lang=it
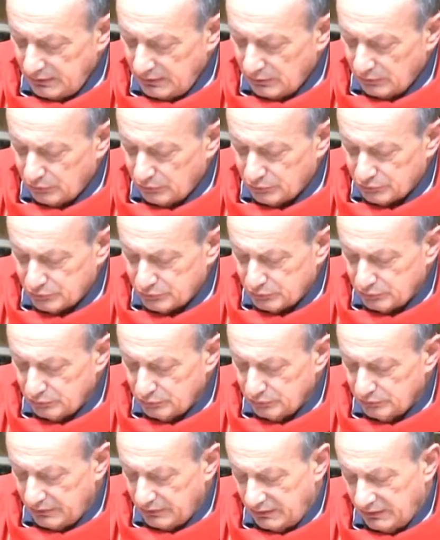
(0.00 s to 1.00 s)

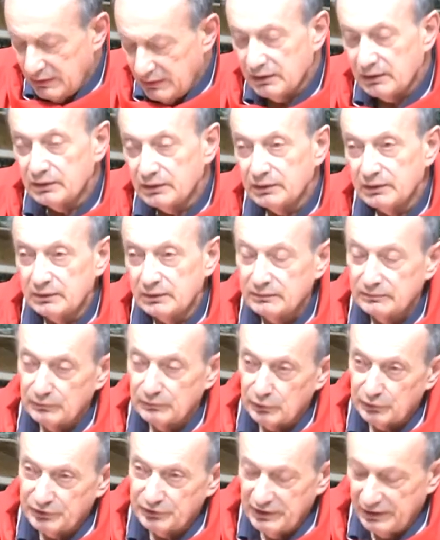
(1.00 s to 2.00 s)
costui,
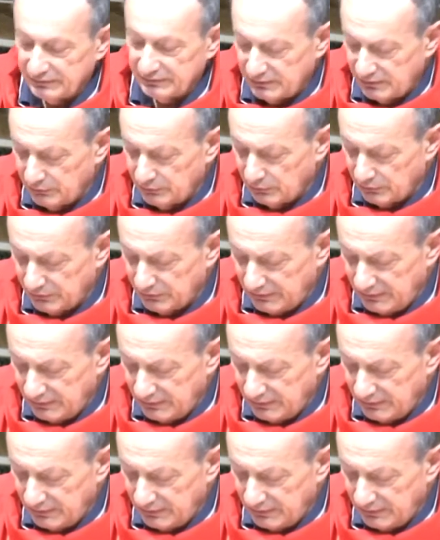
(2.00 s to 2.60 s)
forse anche noi,